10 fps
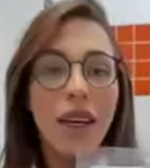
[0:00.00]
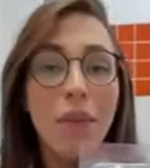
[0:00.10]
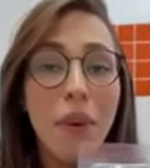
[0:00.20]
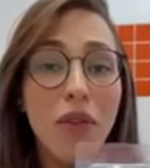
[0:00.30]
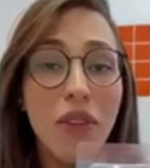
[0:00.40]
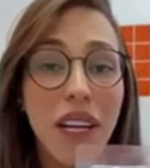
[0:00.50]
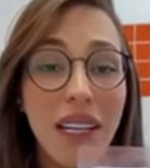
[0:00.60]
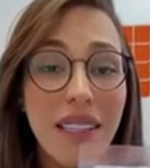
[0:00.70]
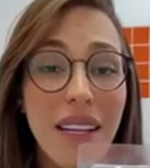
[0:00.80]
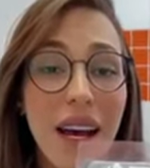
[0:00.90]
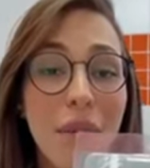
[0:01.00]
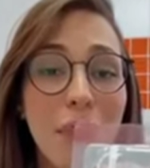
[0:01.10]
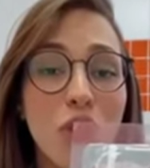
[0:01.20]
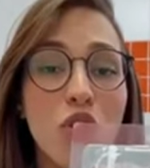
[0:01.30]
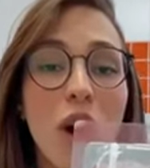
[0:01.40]
E para finalizar,
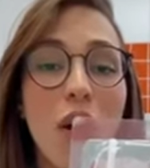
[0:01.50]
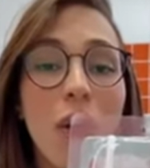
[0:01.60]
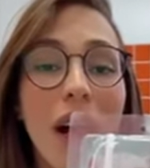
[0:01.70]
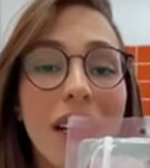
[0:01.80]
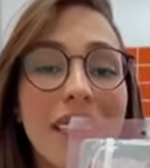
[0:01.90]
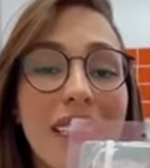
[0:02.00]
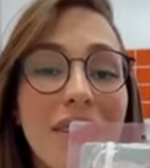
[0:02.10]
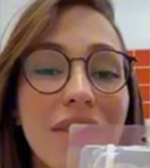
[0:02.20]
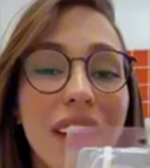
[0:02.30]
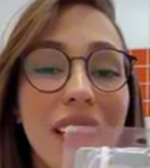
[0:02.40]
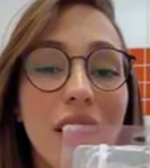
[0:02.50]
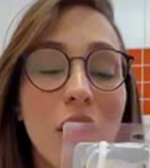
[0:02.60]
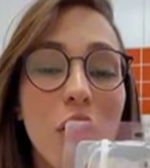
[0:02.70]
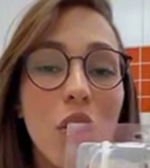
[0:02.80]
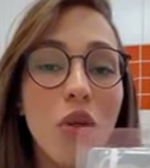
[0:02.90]
pessoal, ainda
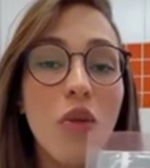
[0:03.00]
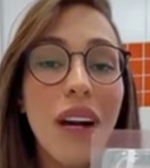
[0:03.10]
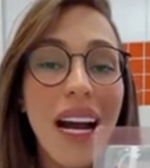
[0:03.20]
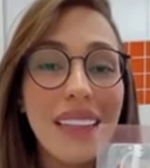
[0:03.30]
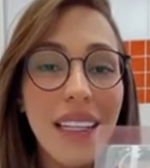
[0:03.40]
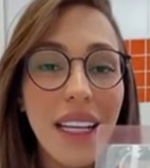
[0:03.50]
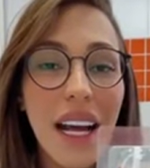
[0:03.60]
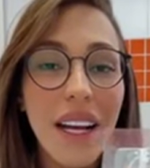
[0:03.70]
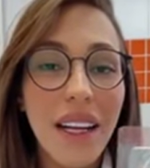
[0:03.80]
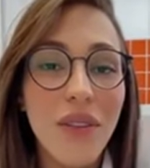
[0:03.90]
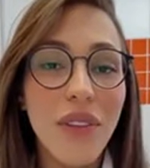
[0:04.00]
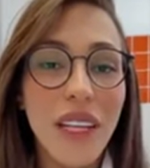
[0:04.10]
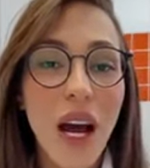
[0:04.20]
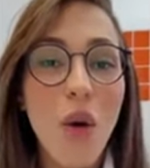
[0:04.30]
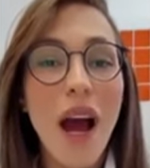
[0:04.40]
vem um catacaca,
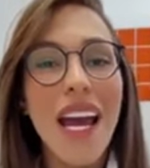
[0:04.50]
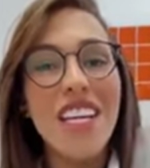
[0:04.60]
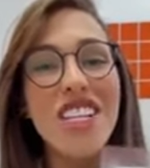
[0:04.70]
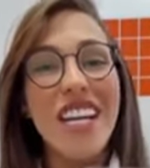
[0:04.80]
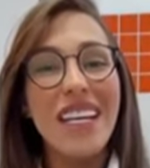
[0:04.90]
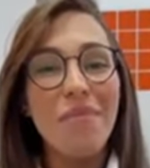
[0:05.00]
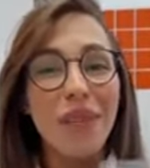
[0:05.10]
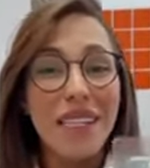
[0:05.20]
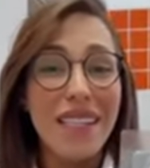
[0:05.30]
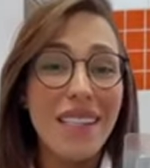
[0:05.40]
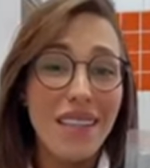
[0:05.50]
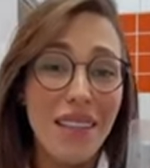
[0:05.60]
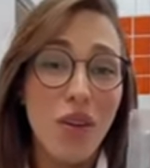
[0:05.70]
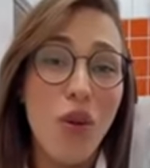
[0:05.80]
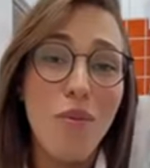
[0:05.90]
afinal a higiene precisa
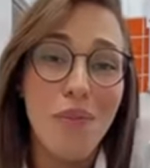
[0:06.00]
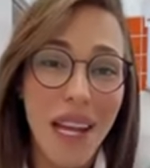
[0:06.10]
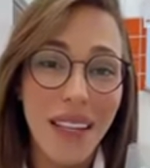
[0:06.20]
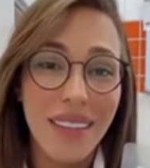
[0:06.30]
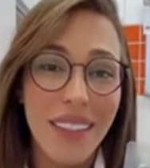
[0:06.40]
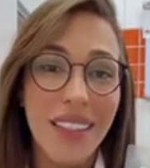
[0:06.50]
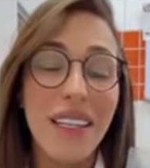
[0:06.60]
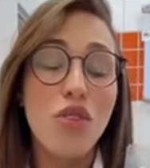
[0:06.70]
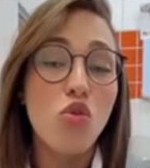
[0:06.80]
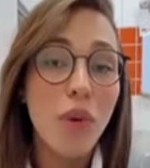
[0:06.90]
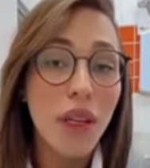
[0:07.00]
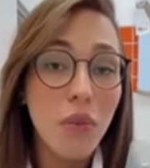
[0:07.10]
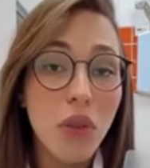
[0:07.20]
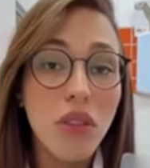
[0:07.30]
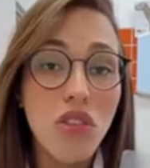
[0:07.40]
ser completa. E é super
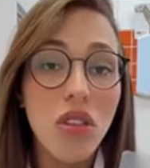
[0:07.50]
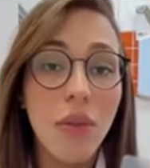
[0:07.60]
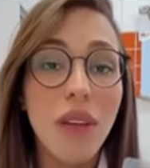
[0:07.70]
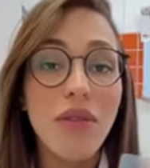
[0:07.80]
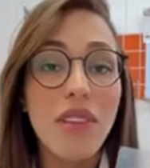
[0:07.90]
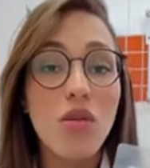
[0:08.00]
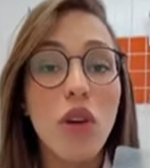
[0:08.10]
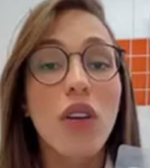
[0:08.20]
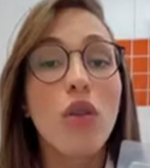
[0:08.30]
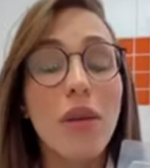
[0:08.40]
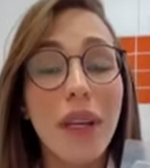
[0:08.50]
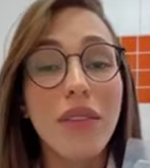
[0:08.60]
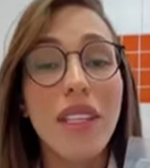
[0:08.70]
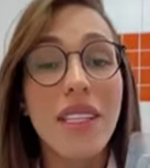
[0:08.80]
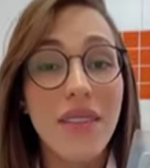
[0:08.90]
importante também fazer o
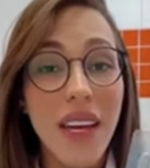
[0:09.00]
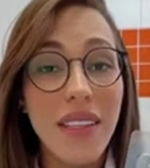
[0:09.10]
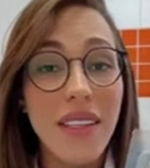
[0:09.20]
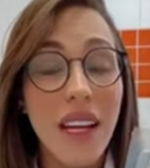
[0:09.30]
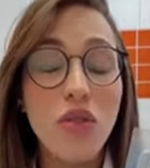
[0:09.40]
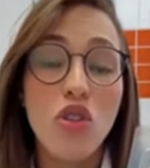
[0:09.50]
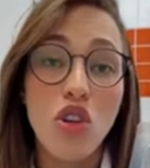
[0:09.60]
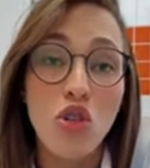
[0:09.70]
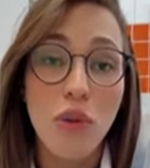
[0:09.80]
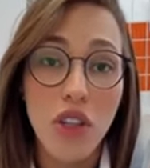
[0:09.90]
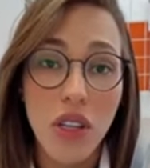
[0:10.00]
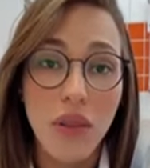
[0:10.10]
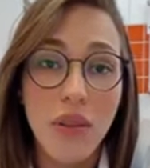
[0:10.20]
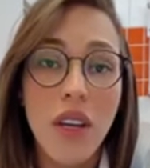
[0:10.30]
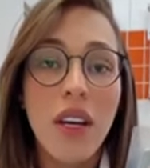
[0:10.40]
recolhimento das fezes, né, dos nossos
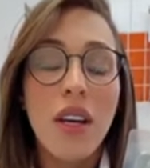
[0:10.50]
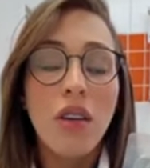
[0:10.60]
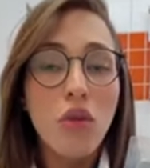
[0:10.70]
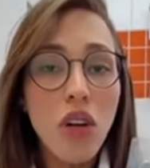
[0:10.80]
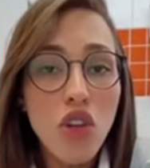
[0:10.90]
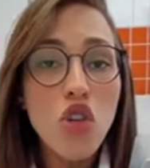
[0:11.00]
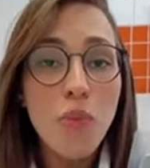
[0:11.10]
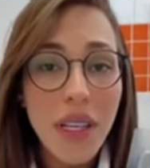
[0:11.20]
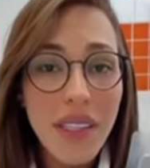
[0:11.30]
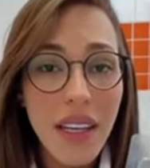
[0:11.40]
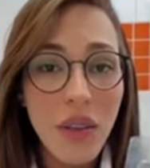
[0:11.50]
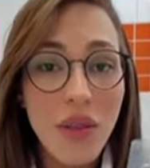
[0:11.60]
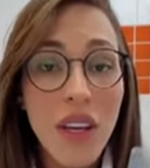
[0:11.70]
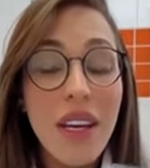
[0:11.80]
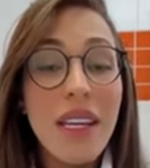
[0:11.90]
bichinhos, durante os
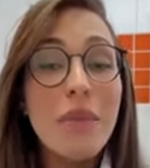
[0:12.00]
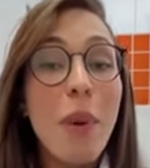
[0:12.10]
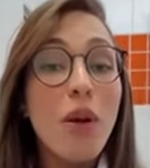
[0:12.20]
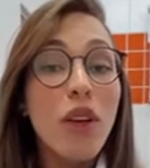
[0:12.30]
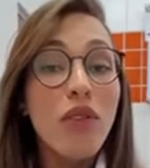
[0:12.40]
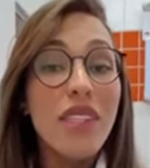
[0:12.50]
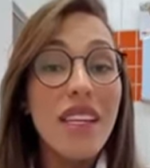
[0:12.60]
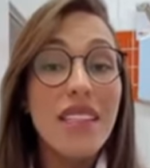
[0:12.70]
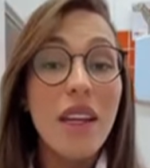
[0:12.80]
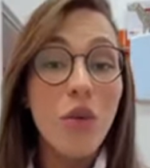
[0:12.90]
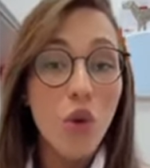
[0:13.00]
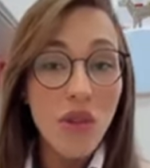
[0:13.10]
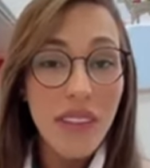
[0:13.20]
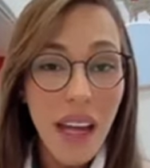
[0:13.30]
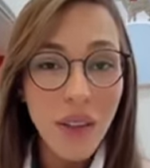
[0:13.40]
passeios. Espero que vocês tenham
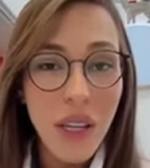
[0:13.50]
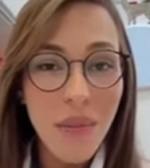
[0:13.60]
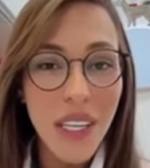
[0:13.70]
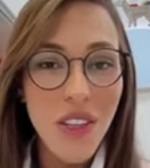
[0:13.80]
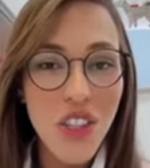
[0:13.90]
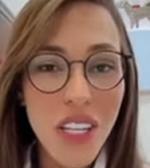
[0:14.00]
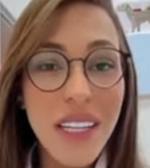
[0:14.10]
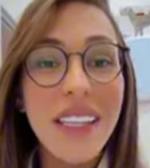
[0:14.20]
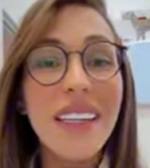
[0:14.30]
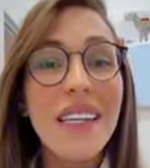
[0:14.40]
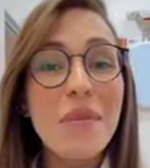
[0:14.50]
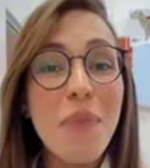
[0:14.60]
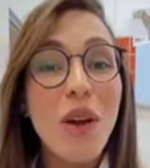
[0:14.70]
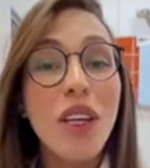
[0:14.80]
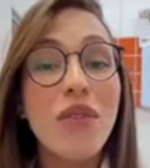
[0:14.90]
gostado da minha dica e
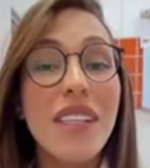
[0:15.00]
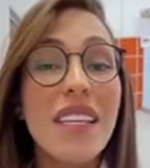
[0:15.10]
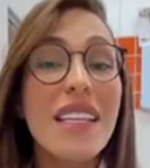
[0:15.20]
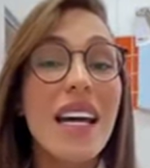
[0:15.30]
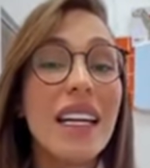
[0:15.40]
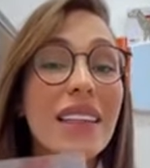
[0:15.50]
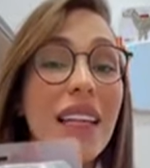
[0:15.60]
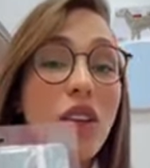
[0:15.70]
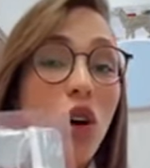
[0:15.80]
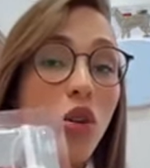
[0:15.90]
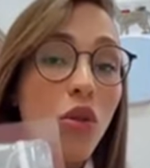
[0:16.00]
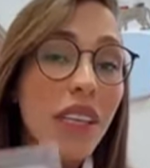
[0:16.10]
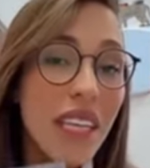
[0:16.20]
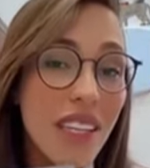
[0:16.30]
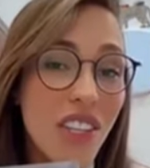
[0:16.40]
espero que vocês garantem logo o
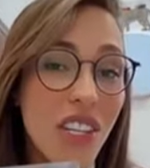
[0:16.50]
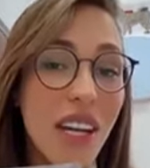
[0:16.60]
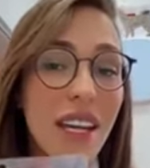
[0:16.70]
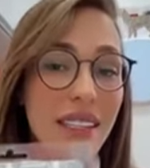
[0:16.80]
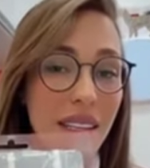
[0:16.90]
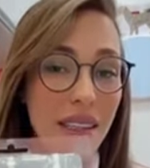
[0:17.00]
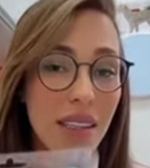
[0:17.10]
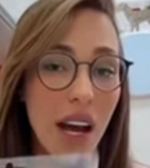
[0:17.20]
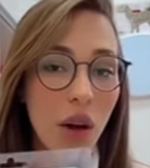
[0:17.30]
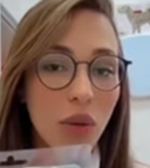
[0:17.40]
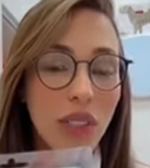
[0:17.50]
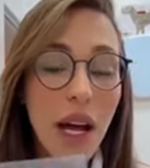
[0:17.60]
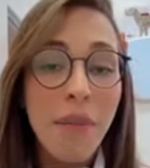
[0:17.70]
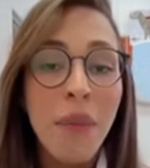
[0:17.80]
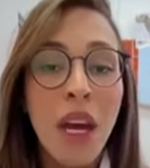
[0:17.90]
kit essencial,
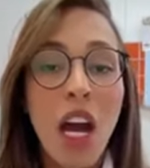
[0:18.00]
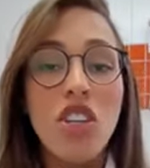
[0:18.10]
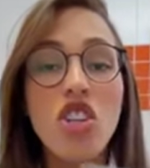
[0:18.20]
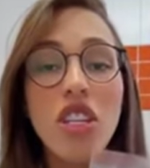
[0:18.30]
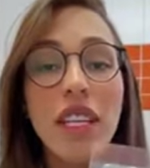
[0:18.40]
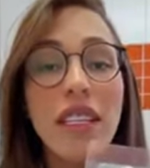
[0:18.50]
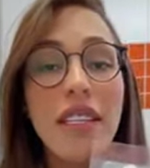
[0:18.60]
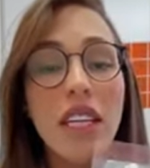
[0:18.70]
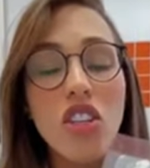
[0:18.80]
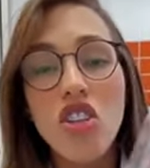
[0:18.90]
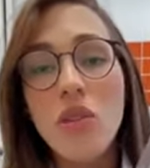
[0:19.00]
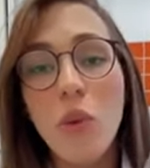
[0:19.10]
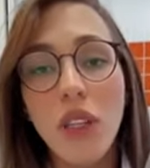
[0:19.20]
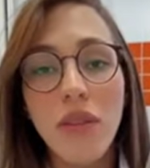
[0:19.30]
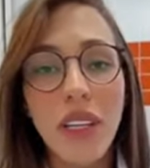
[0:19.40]
tá? A gente tem esse kit
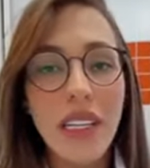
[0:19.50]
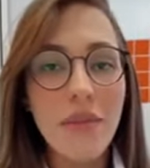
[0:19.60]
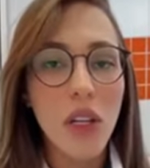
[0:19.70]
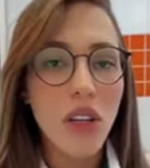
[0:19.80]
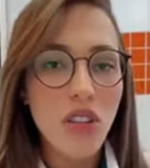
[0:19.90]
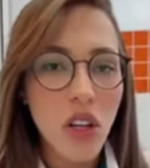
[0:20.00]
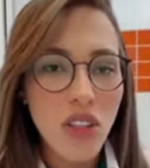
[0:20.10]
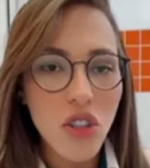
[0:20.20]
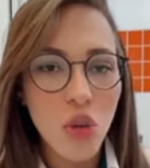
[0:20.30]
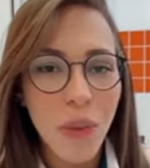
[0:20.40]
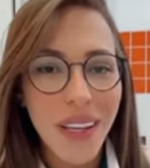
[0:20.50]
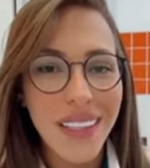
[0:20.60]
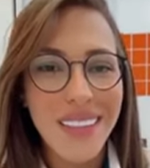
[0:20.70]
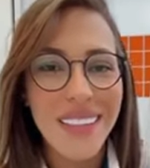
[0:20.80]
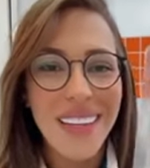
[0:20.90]
disponível aí nas melhores lojas do
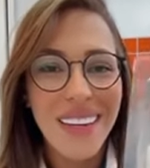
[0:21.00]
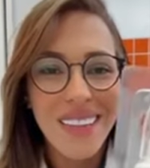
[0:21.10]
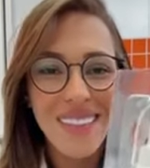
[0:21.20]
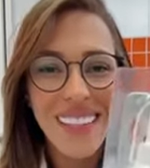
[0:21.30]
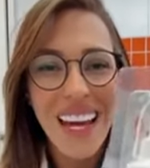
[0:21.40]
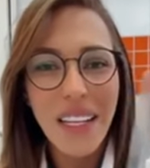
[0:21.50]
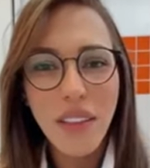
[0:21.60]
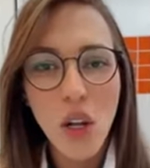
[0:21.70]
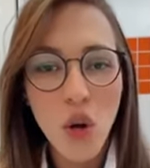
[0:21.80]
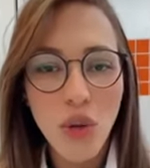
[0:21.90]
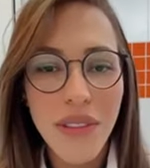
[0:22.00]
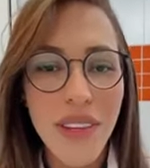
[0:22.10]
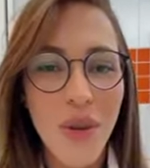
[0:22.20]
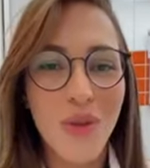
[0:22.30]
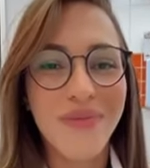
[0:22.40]
país. Garanta logo o
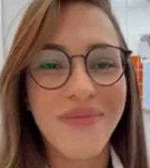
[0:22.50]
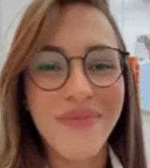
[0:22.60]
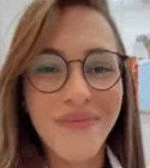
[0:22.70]
seu.